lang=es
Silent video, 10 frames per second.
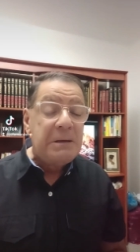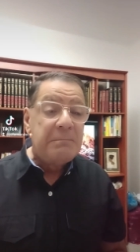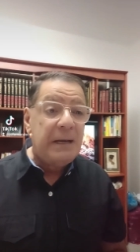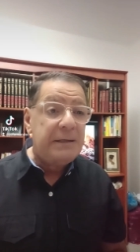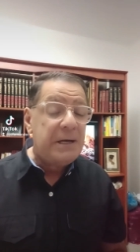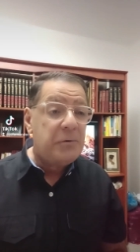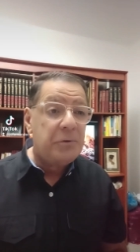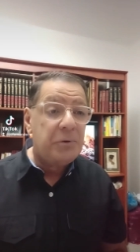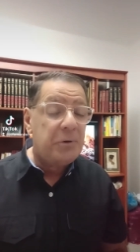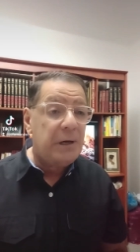la
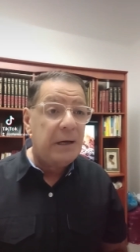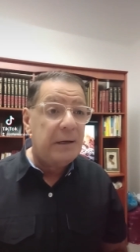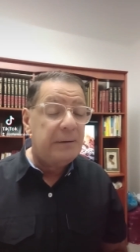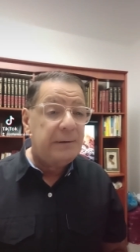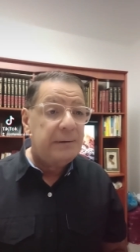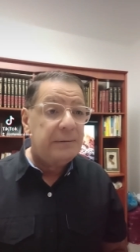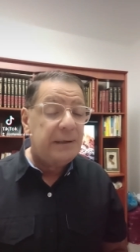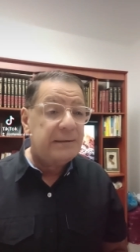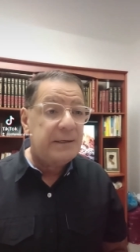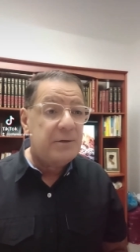inauguró la,
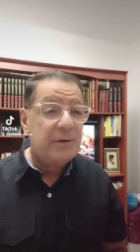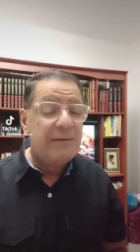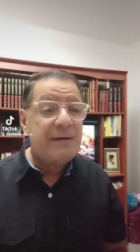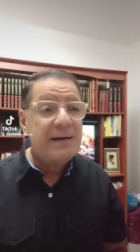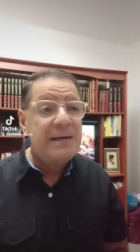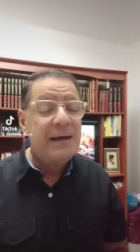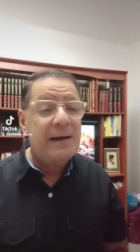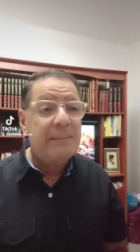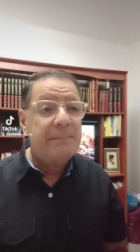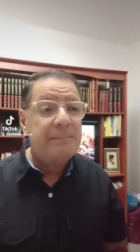la señora Faría,
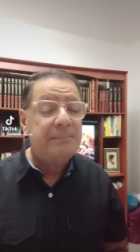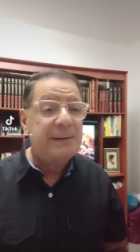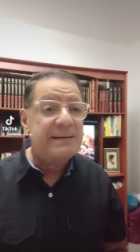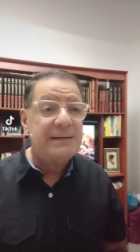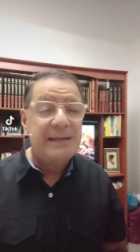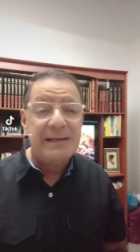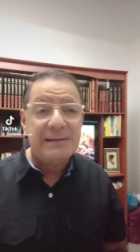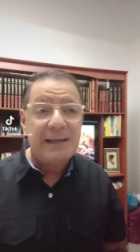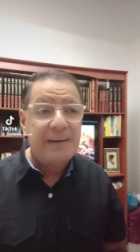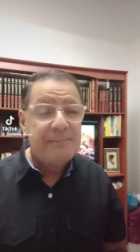la
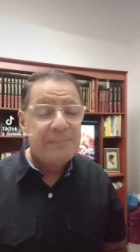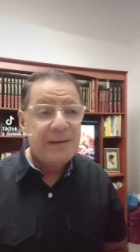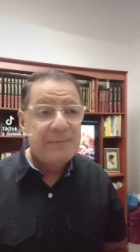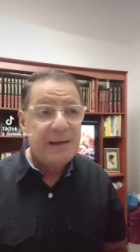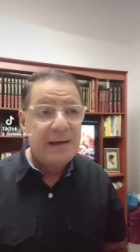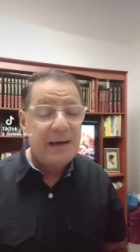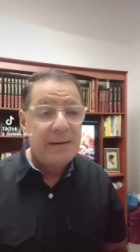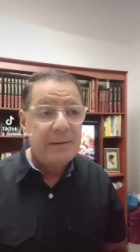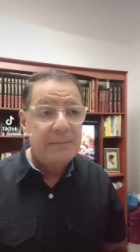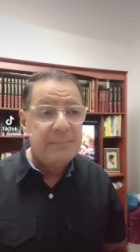presidenta de
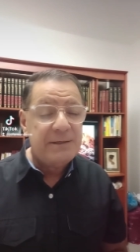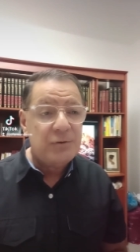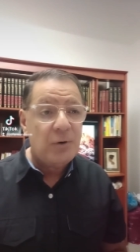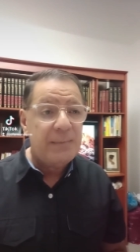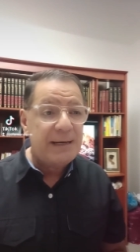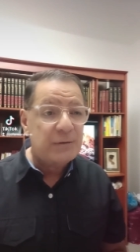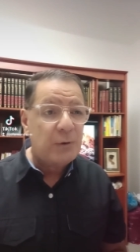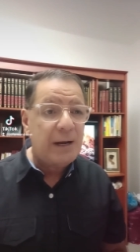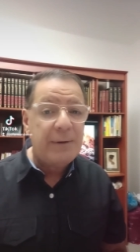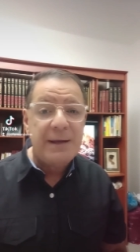la misión
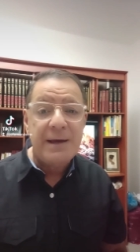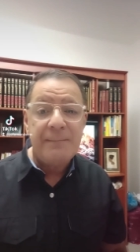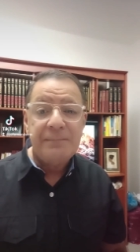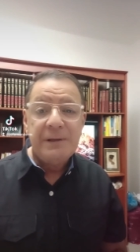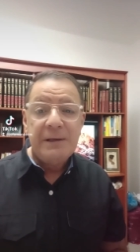Venezuela Bella.